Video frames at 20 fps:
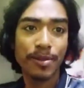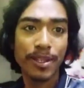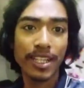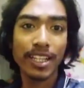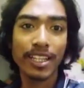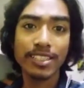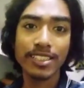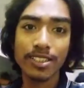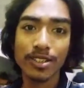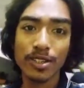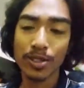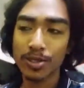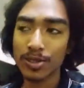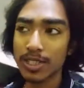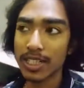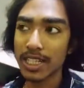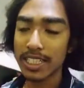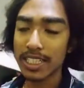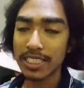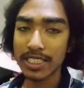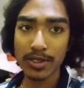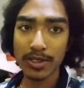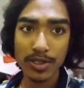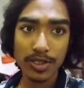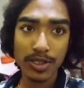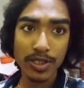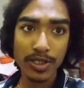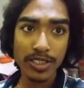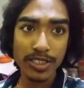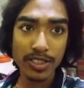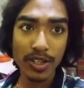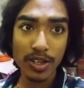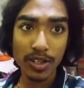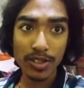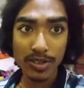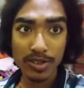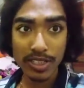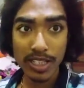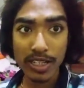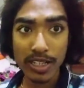পেলে যে কতটা কাঁচা কোচা হয়েছে
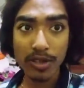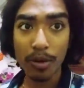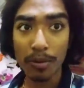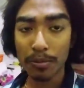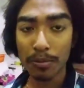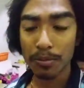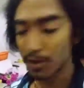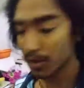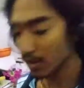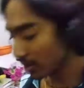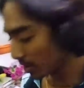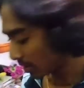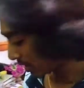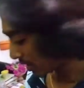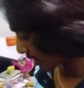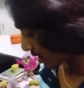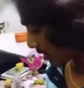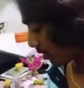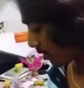অতটা কম্বল তা